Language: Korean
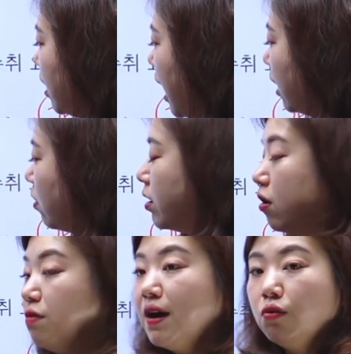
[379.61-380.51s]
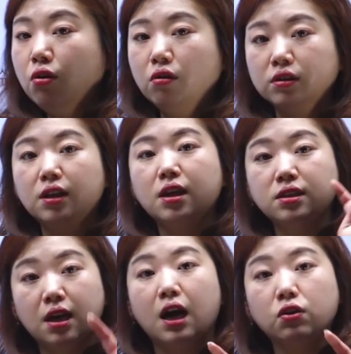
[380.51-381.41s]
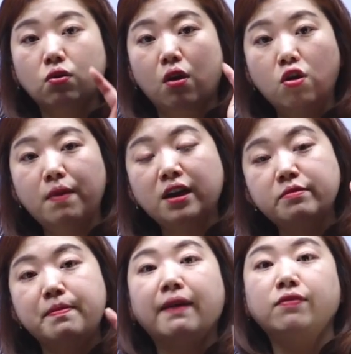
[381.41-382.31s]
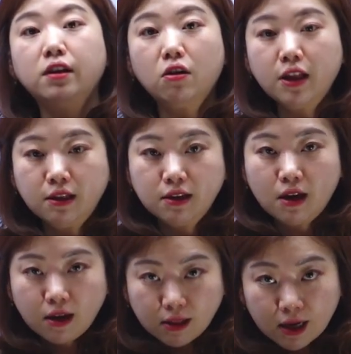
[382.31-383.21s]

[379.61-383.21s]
가격이 얼마고 그때 당시에 가격과 얼마큼을 만들어냈느냐에